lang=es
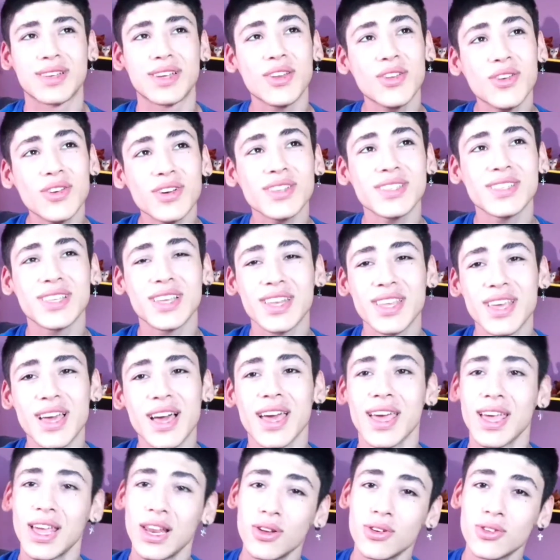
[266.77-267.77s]
Creo que
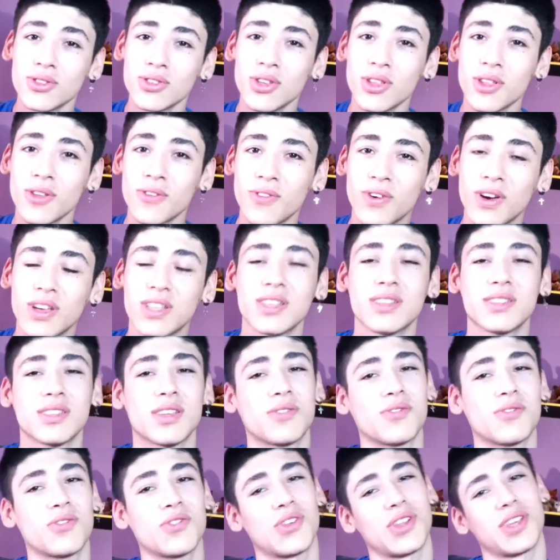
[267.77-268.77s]
sería el oso de Final
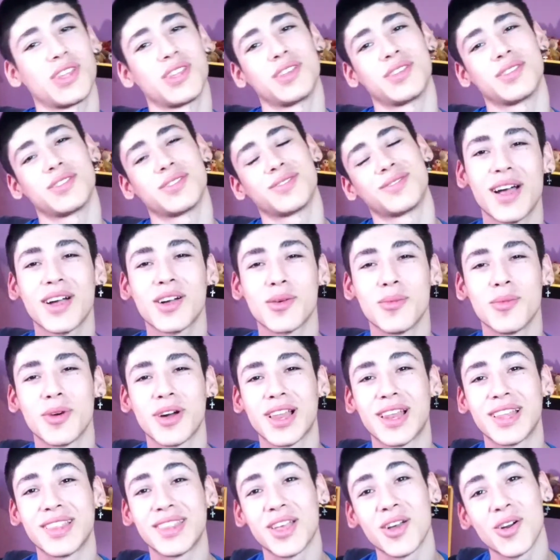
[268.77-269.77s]
at Como
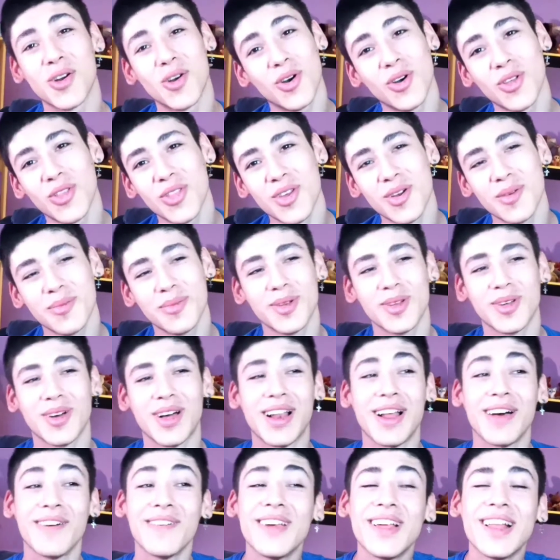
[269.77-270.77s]
que le tengo odio, pero
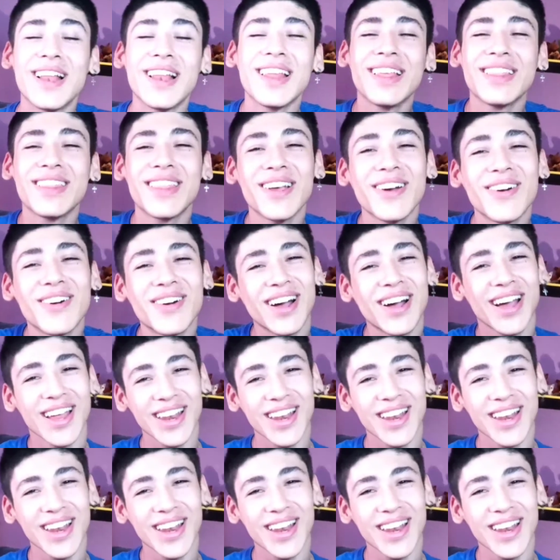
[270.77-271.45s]
a la vez le tengo